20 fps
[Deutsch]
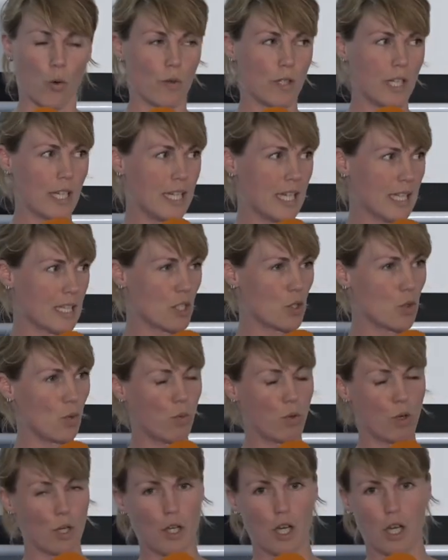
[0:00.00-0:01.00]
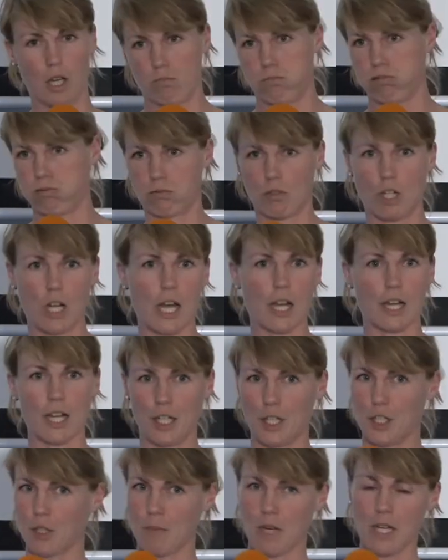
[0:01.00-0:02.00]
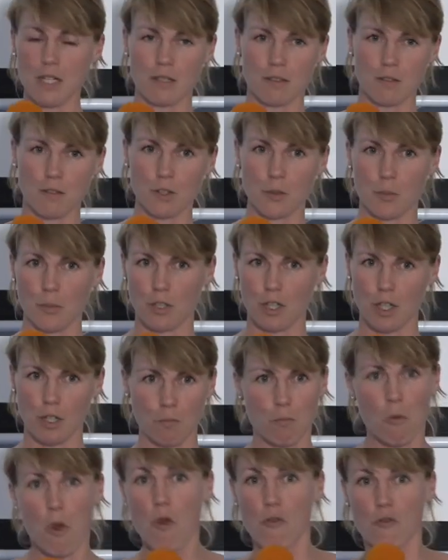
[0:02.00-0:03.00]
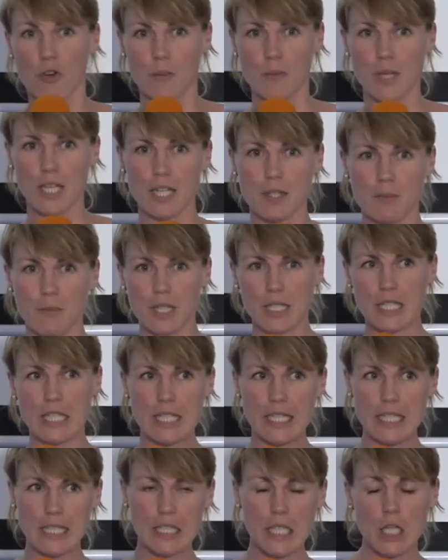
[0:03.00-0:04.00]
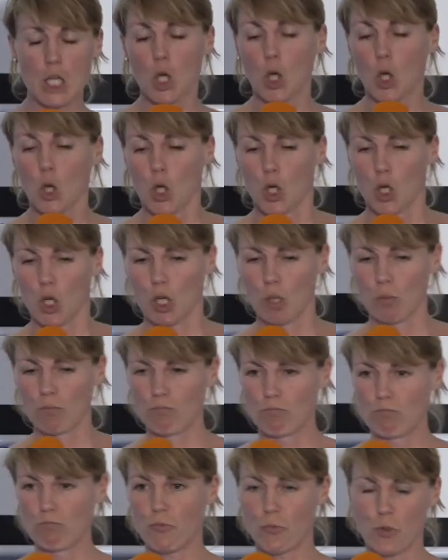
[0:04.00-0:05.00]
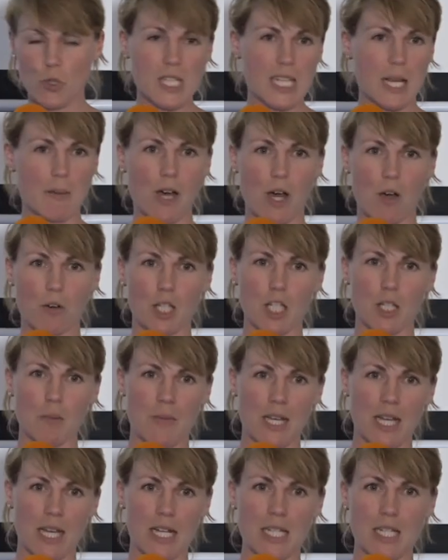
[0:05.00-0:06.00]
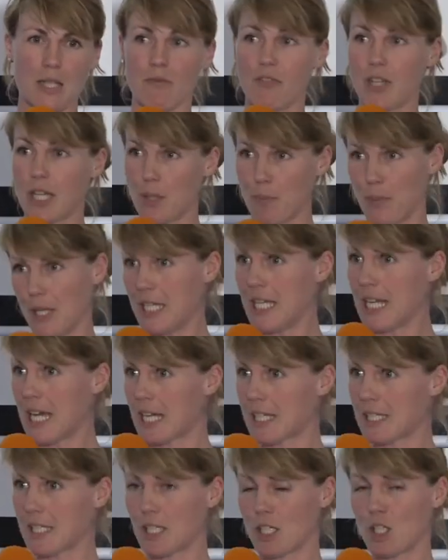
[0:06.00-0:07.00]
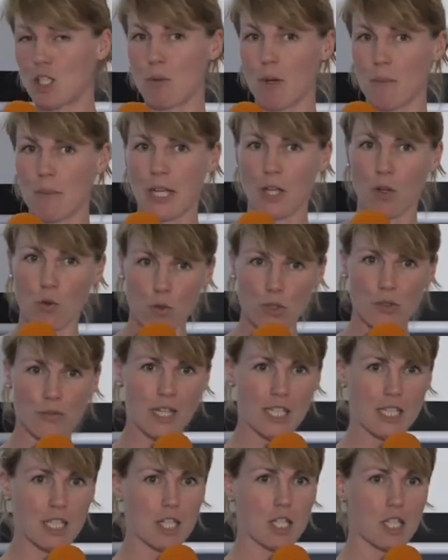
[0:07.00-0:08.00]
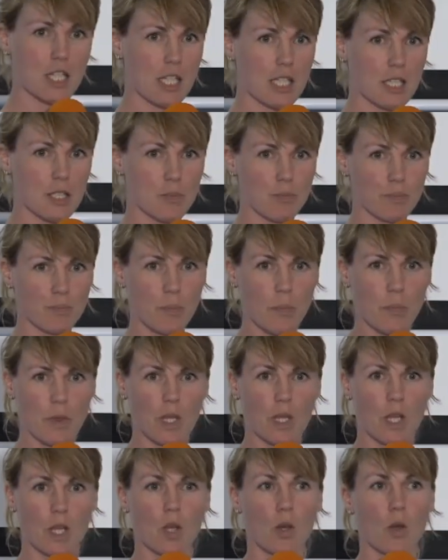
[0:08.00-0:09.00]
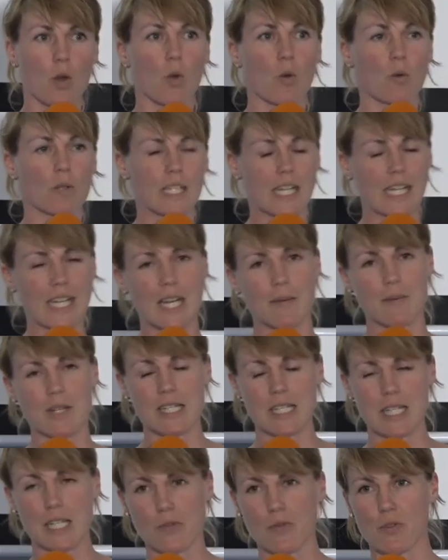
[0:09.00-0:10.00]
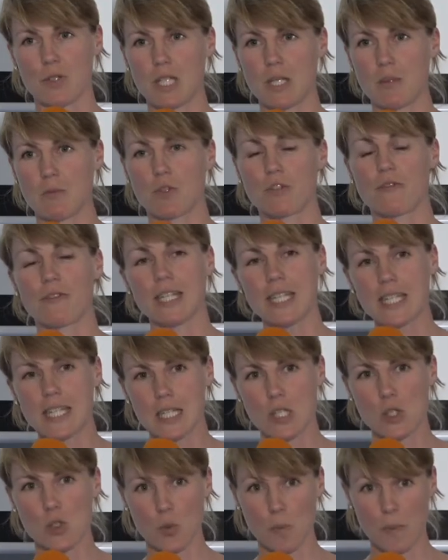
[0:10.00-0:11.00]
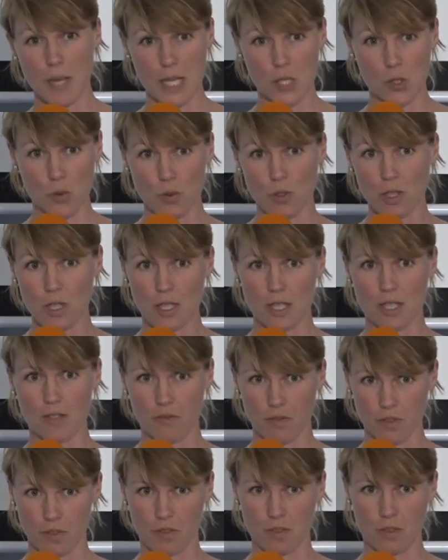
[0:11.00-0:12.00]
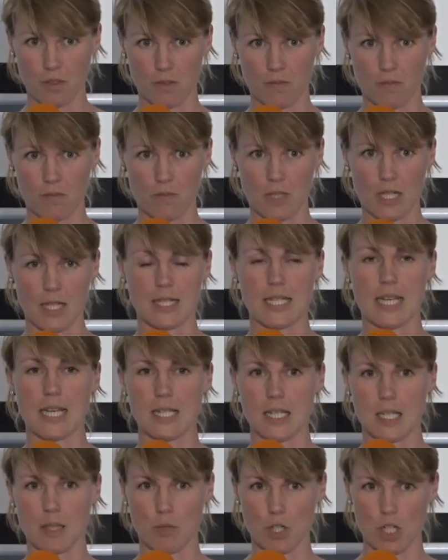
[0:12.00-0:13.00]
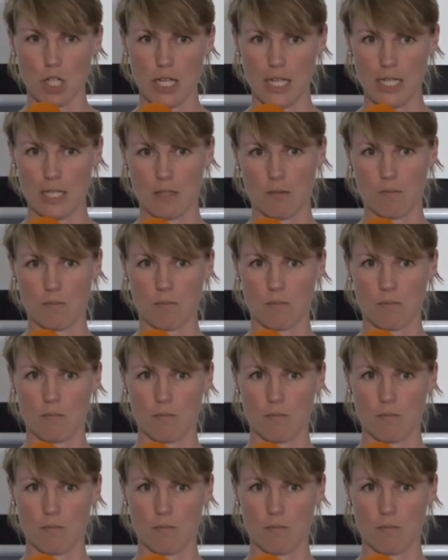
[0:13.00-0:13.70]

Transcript: Und dann dachte ich so, boah, ja, klar, kann ich machen. Ne? Ich bin ja Familienmitglied, ähm, wusste aber auch nicht mehr, als im Wikipedia-Artikel über meinen Großvater steht. Und dann kam der Satz von ihm, und wenn dir das zu persönlich wird, dann sagst du Bescheid.